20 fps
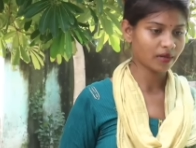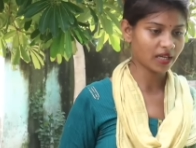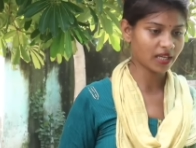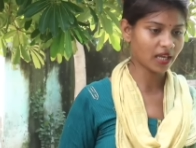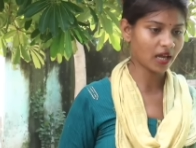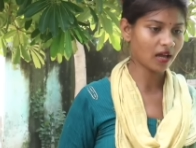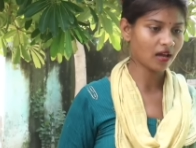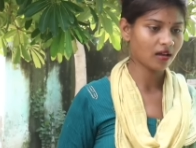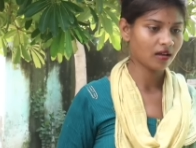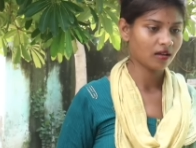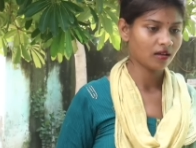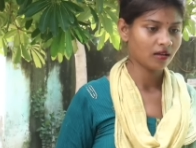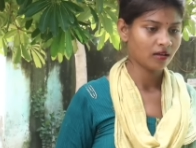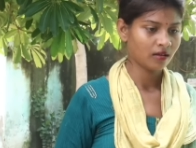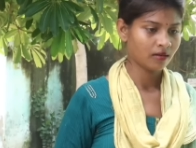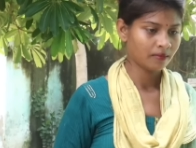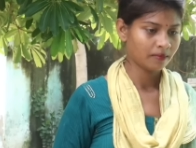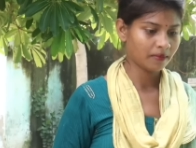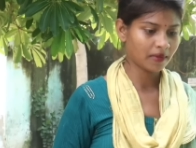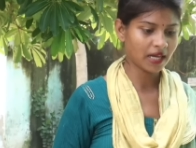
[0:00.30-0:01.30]
भैया
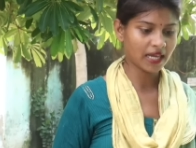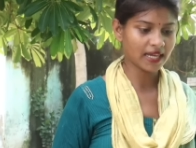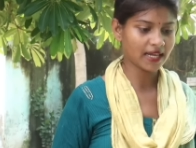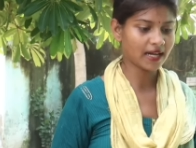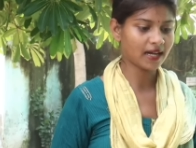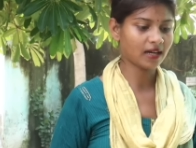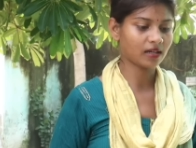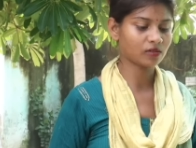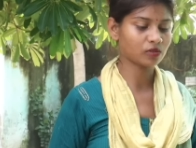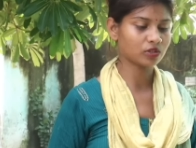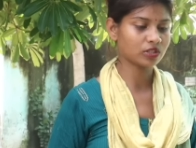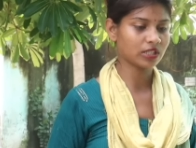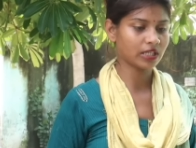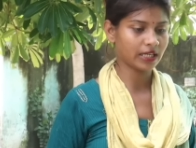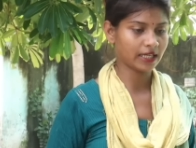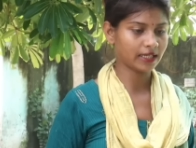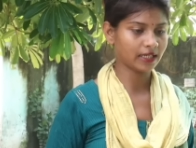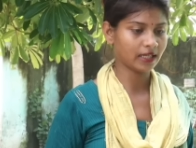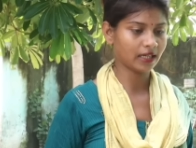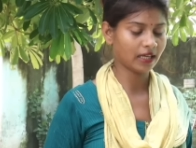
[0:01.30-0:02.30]
मैं यहाँ कुछ
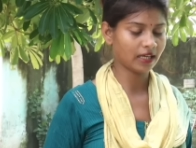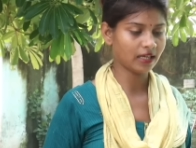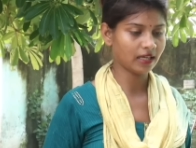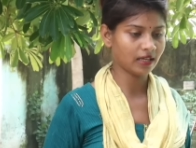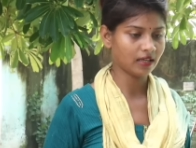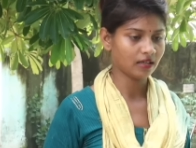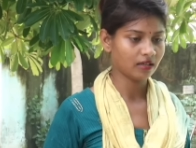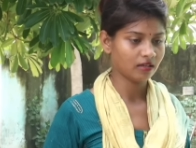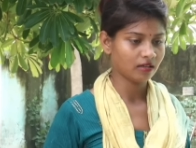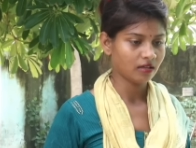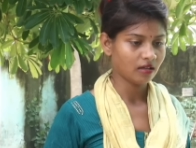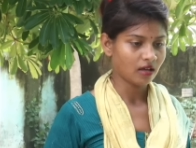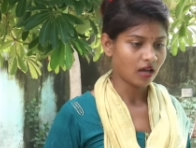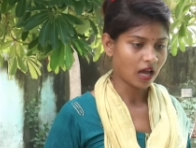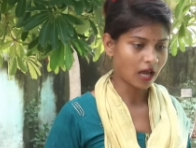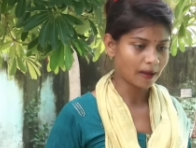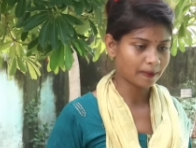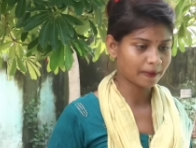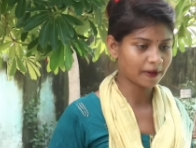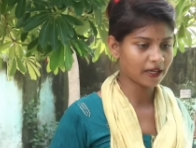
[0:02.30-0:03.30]
लेने नहीं
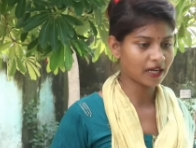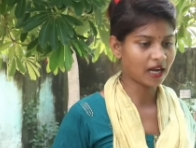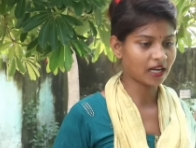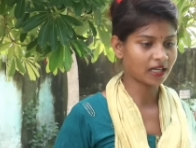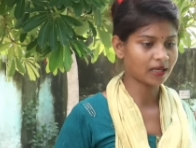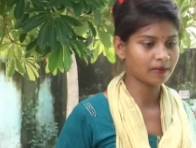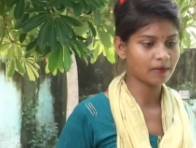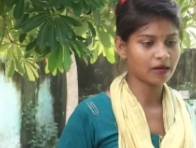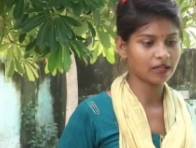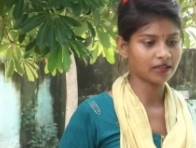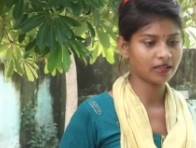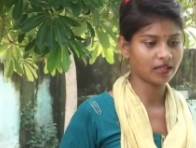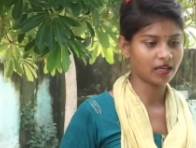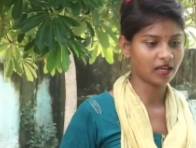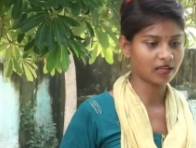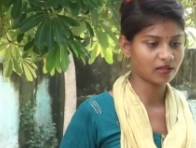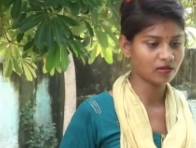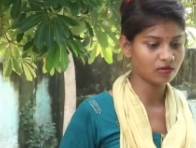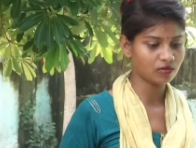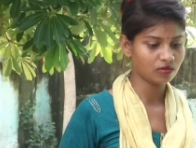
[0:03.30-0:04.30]
आपके राखी
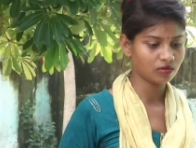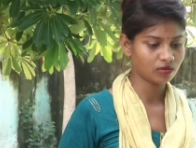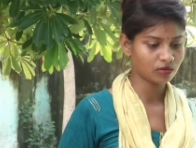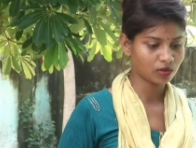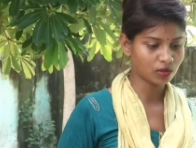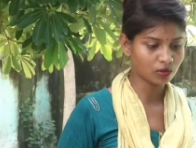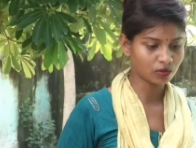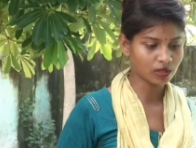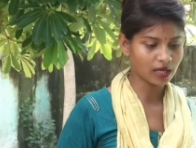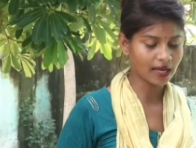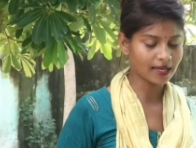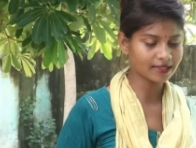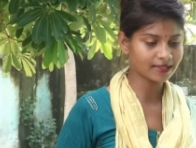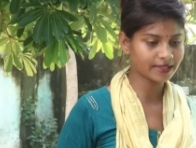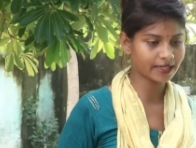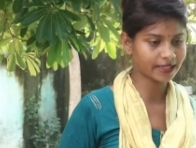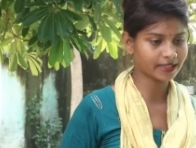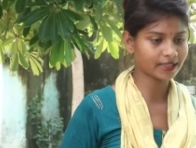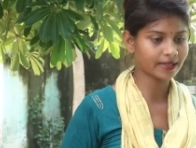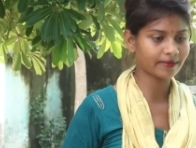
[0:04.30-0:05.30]
बांधने आई हूँ क्योंकि
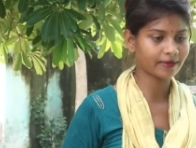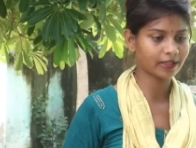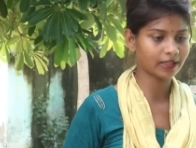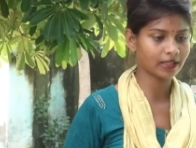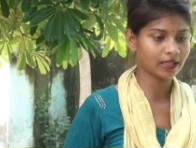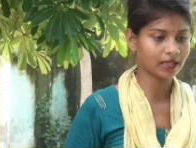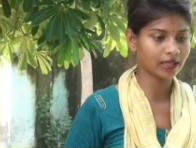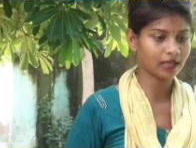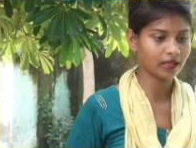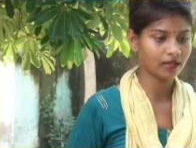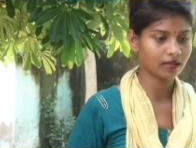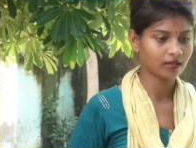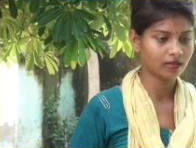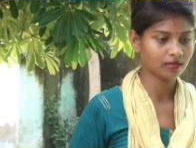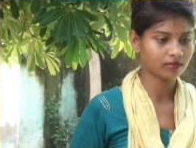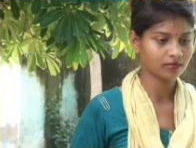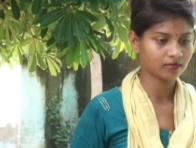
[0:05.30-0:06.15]
आज रक्षाबंधन है